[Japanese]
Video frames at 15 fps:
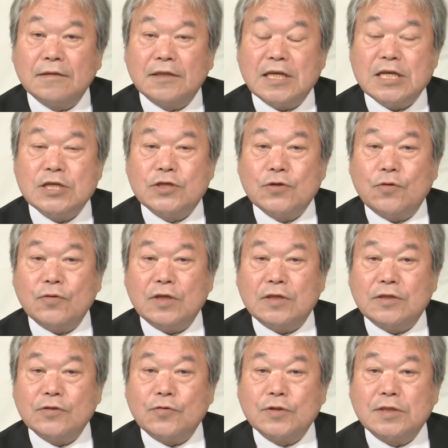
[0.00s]
金正
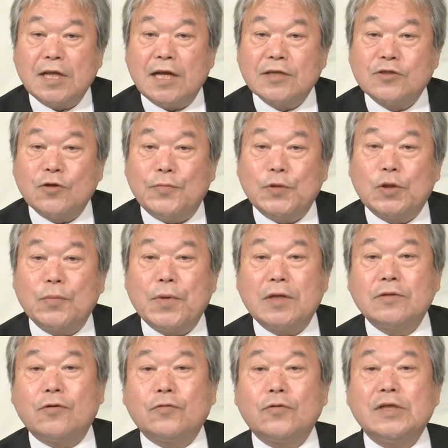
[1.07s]
日をして拉致を認め
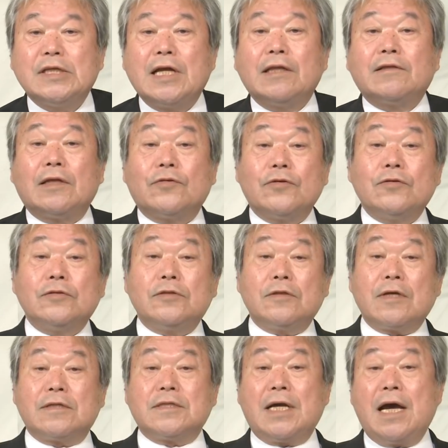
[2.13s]
ることになったという
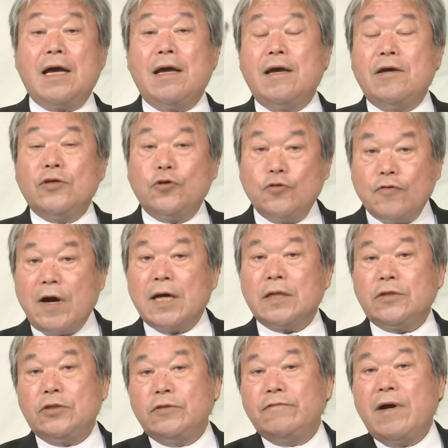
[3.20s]
人たちが言う
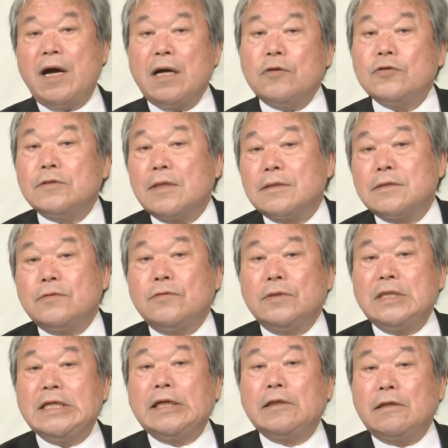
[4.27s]
派の人たちの
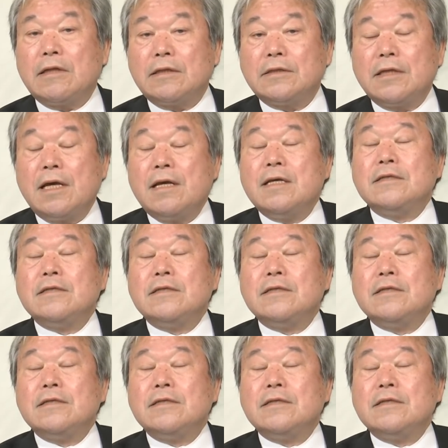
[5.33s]
言い方です